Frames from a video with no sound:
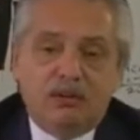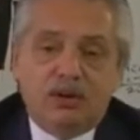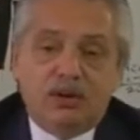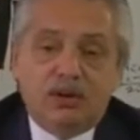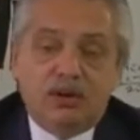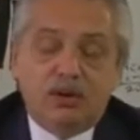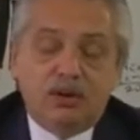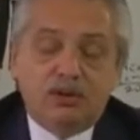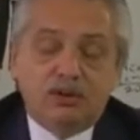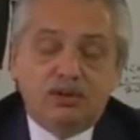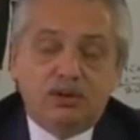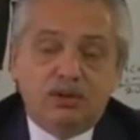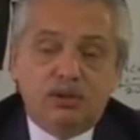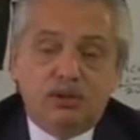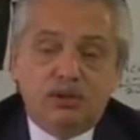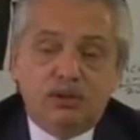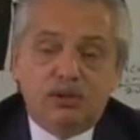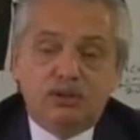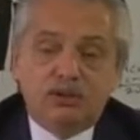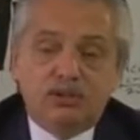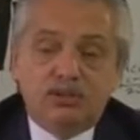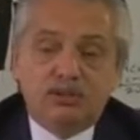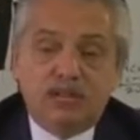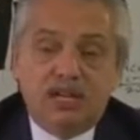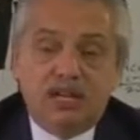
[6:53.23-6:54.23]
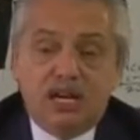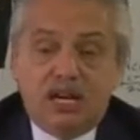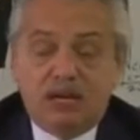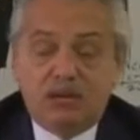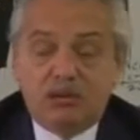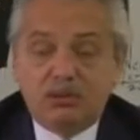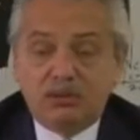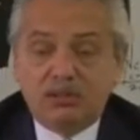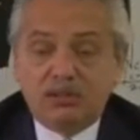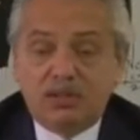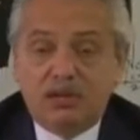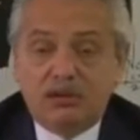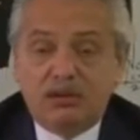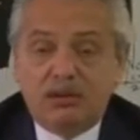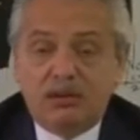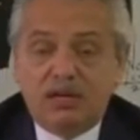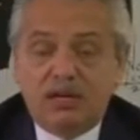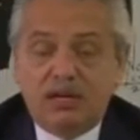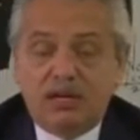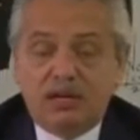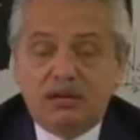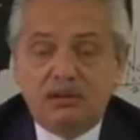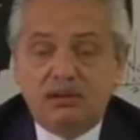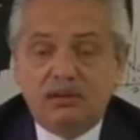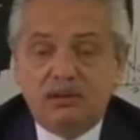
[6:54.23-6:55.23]
nosotros llegamos al
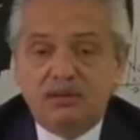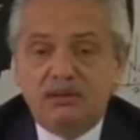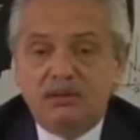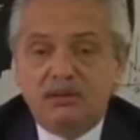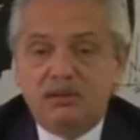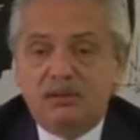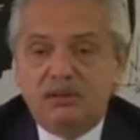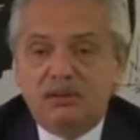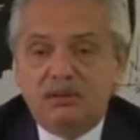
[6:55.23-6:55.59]
gobierno,